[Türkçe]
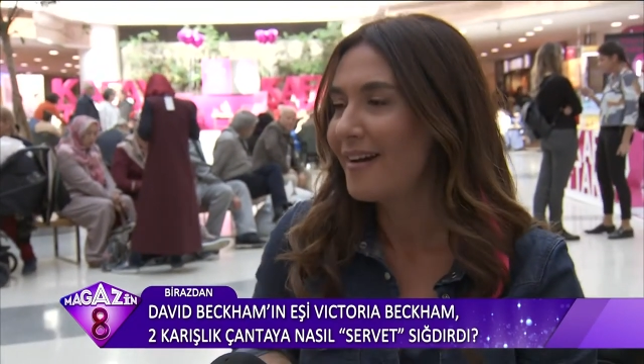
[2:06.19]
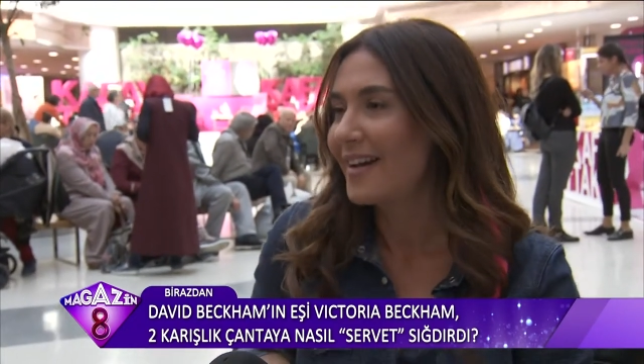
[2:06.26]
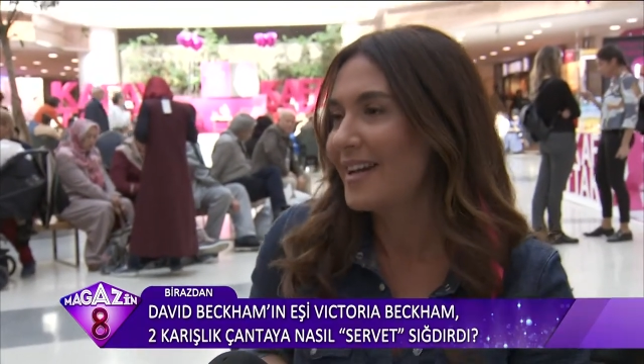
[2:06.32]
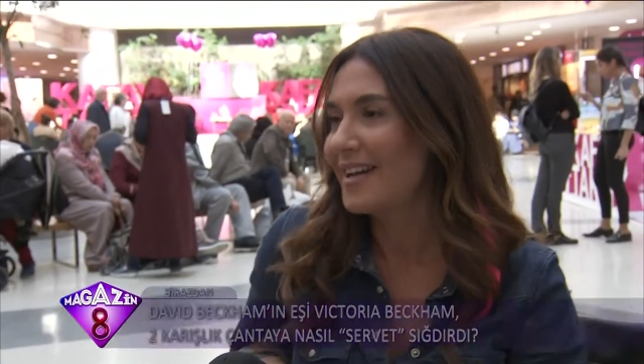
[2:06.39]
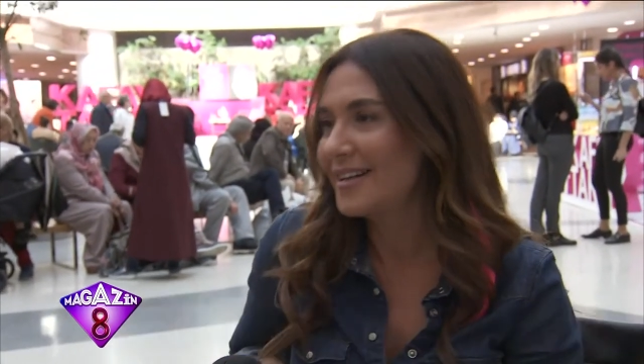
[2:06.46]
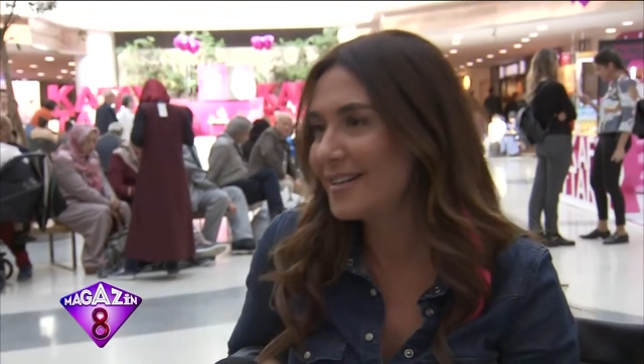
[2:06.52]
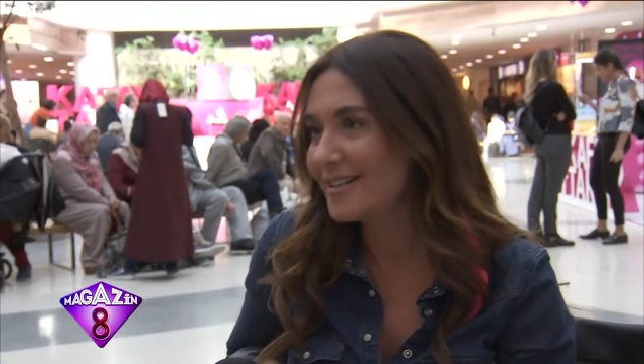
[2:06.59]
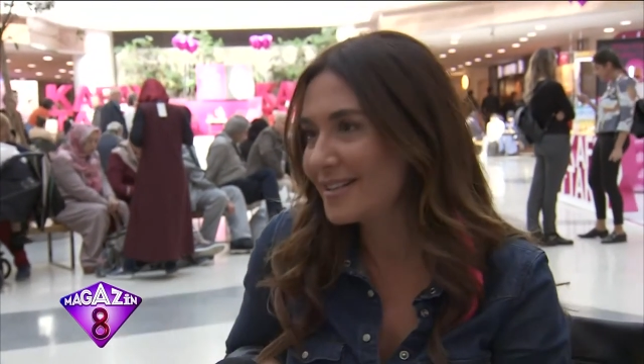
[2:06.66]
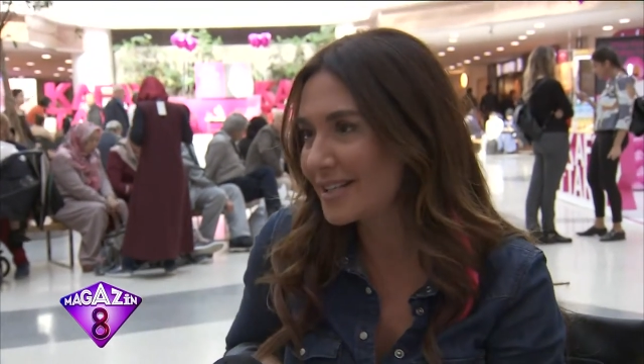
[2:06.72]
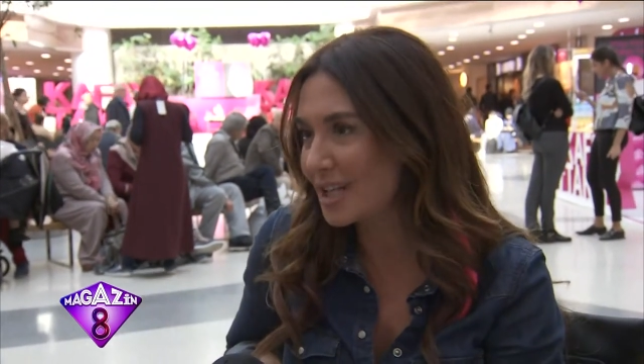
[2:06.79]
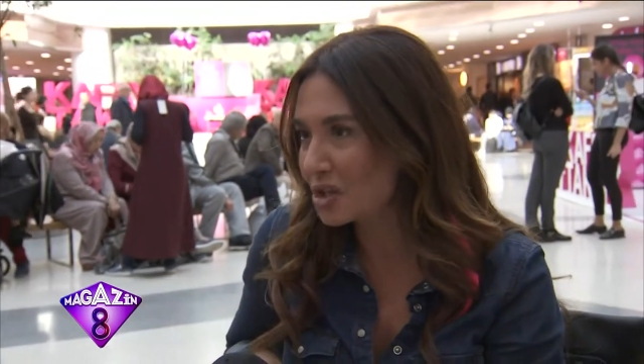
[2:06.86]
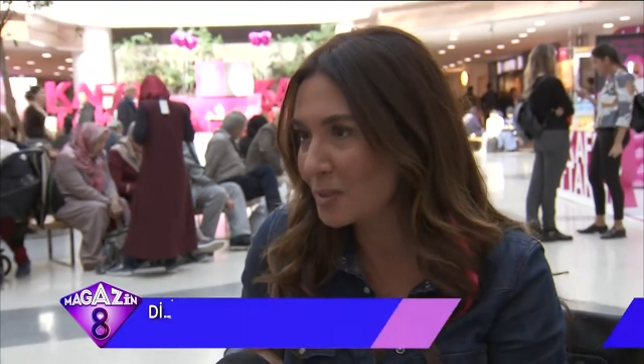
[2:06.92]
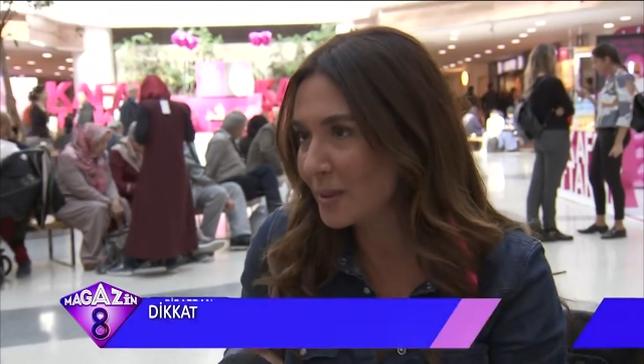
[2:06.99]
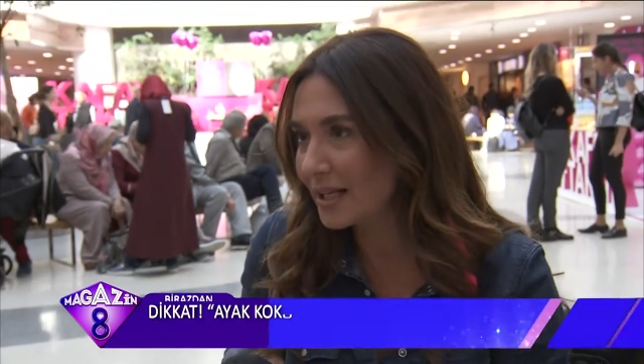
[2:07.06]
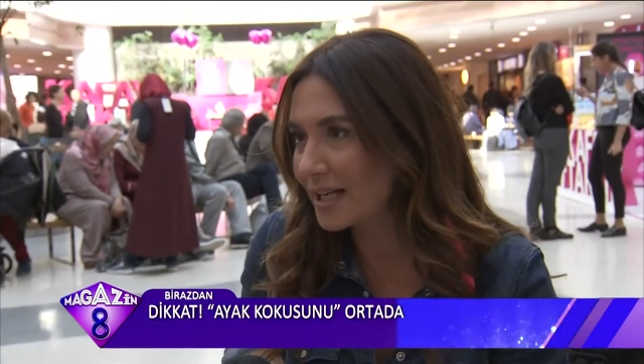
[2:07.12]
E,
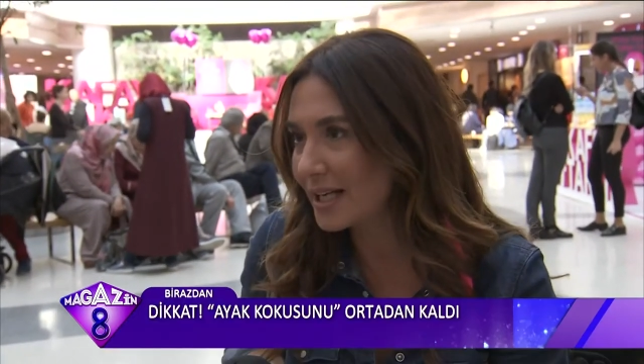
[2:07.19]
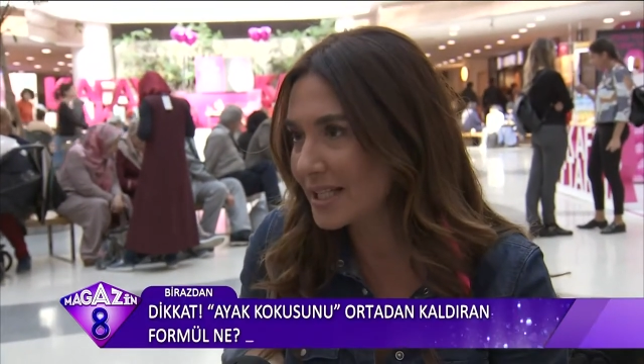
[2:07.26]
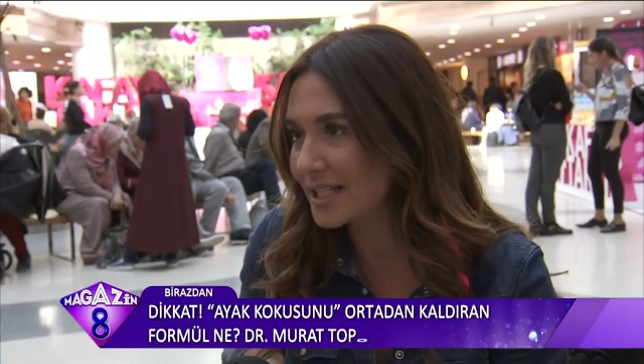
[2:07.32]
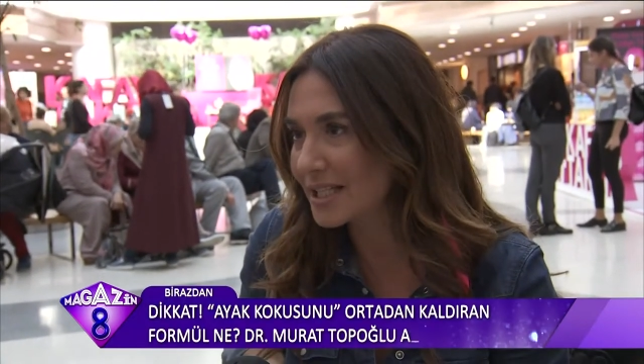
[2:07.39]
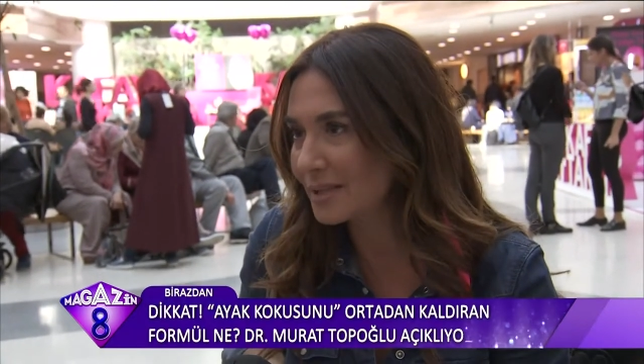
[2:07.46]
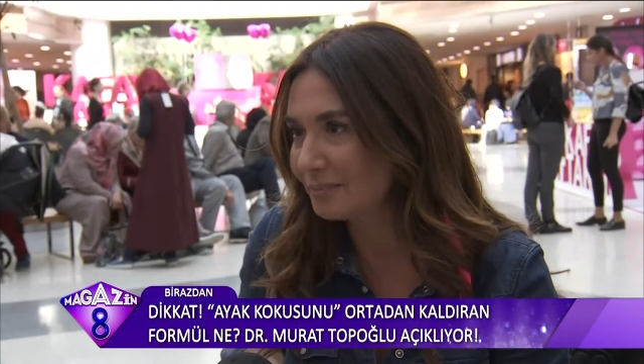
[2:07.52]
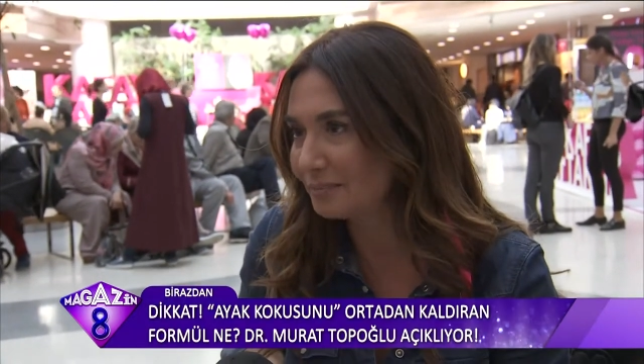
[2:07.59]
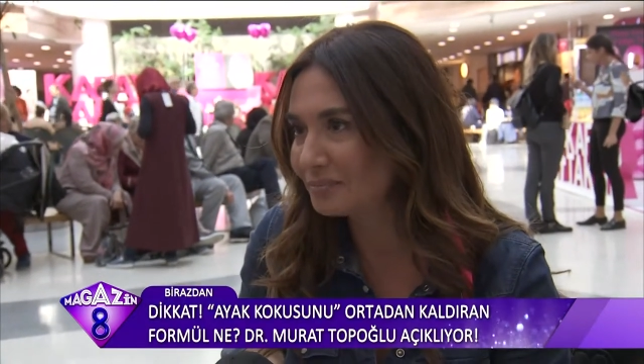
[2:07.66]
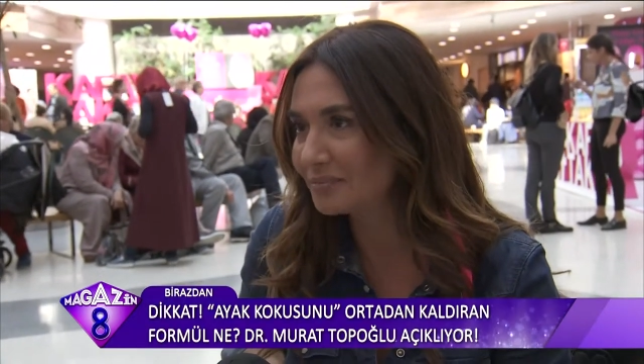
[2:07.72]
seçme görüşmelere gittim.